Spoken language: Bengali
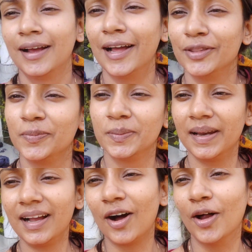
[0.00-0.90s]
আর
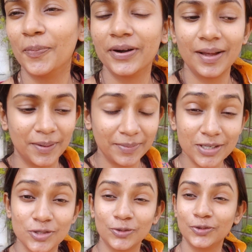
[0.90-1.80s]
দুপুরবেলা খাওয়ার পর না আমার মানে
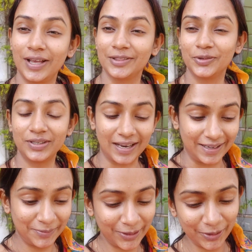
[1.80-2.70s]
চোখগুলো এত টানে
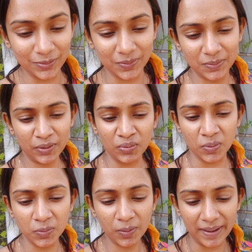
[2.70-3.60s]
মনে হয় ঘুমোবো
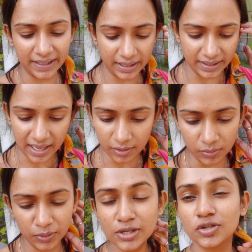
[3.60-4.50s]
ঘুমোবো বাট না
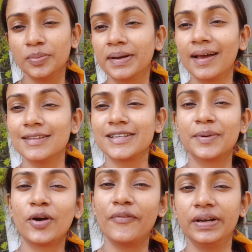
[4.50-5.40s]
ঘুমোলে চলবে না আজকে আমার কমেডি